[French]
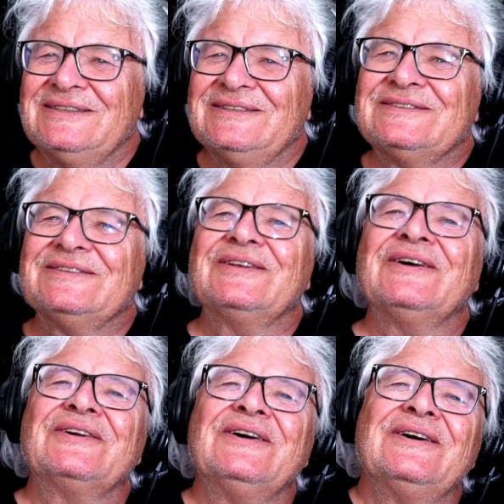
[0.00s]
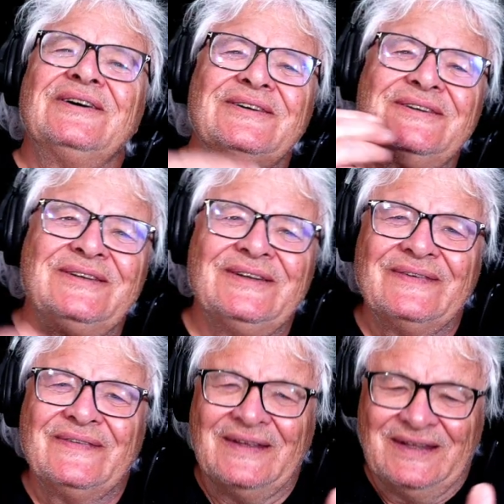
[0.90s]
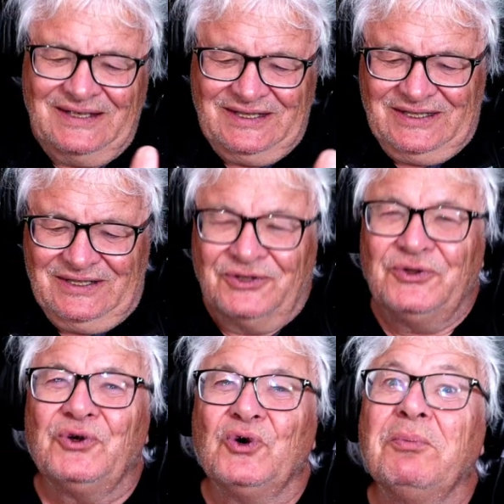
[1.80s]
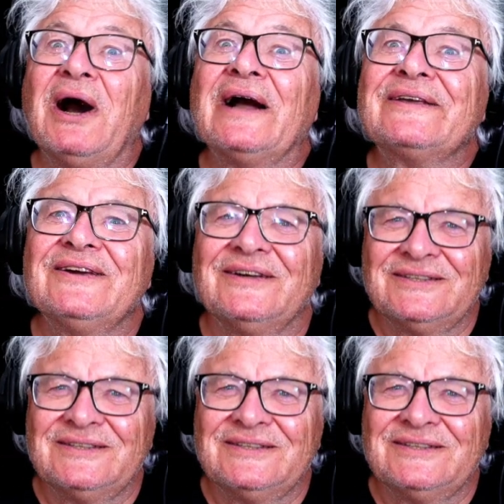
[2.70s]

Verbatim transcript: C'était un gars de l'Aubrac,